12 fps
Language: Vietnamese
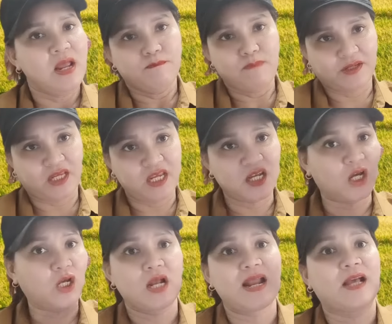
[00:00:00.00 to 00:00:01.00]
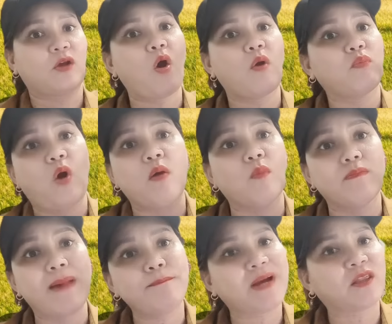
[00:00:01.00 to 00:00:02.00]
mà chị là con còn mùi
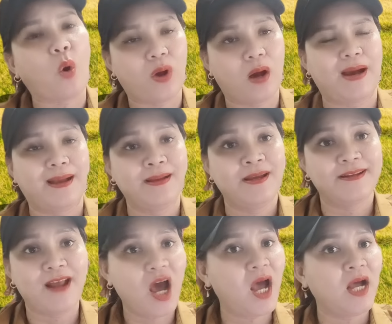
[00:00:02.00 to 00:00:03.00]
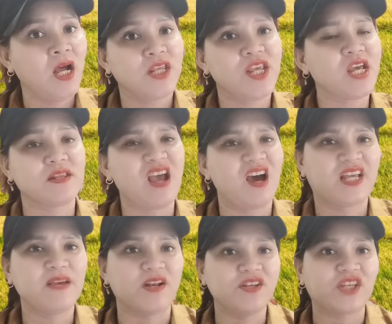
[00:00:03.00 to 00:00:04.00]
mắm cá thu không à đó chứ giờ
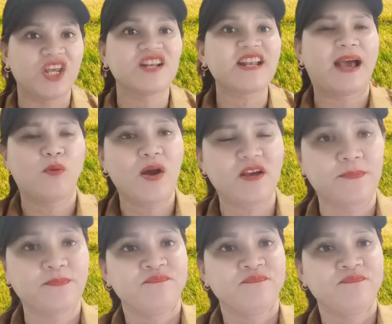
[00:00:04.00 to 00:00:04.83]
cái bệnh chị đã nặng quá rồi